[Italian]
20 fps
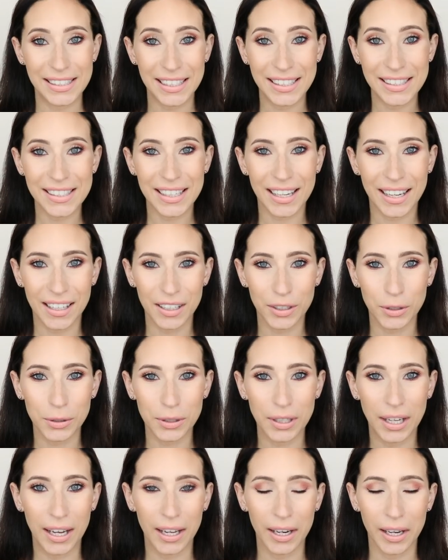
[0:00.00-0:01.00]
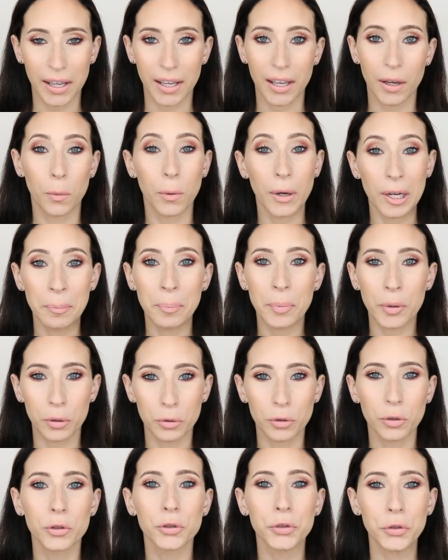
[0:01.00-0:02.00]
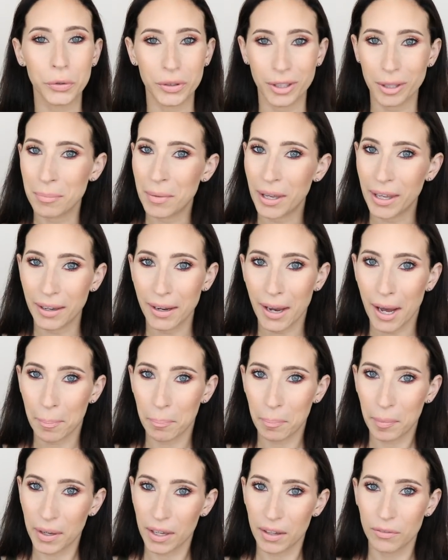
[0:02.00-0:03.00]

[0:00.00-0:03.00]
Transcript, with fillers: Senza calcolare che quel prodotto di make-up